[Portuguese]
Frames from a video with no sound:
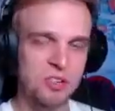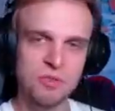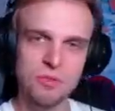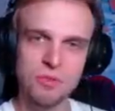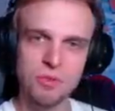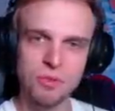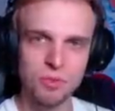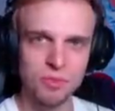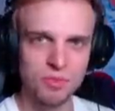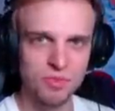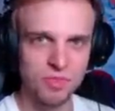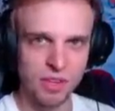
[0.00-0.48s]
pra
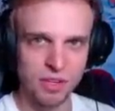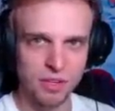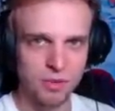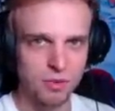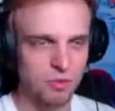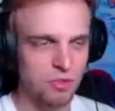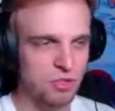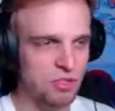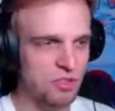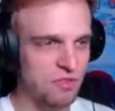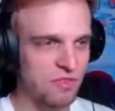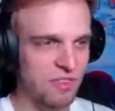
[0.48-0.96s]
gente,
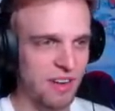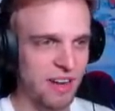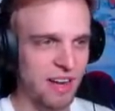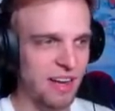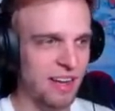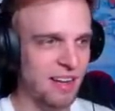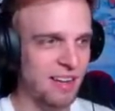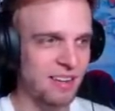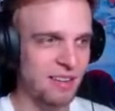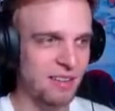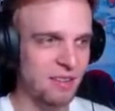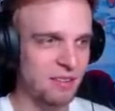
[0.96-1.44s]
enfim,
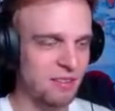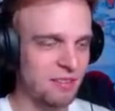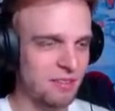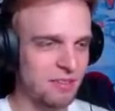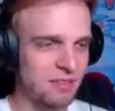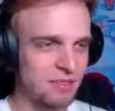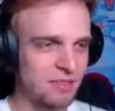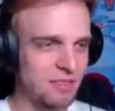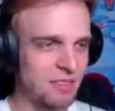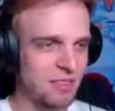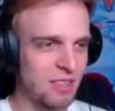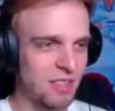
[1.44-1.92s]
cultivar
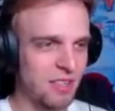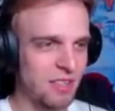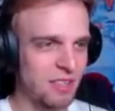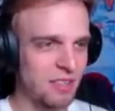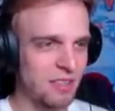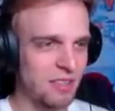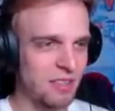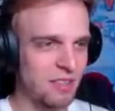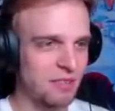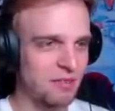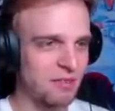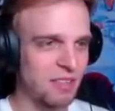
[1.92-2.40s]

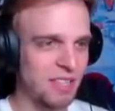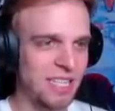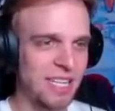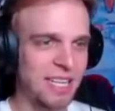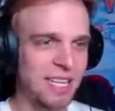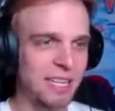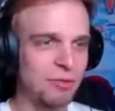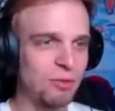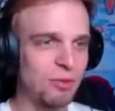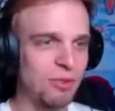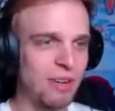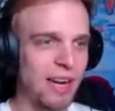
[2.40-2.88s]

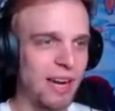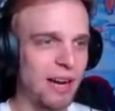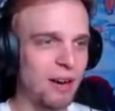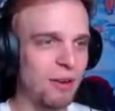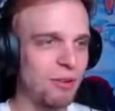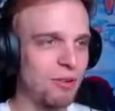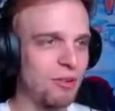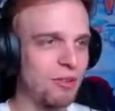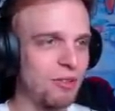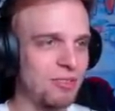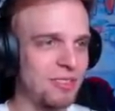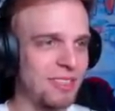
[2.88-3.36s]
vida
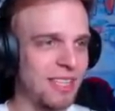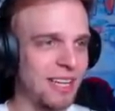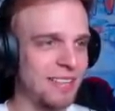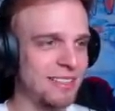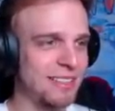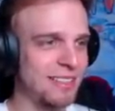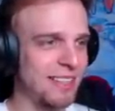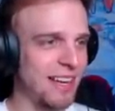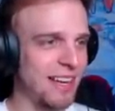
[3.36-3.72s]
natural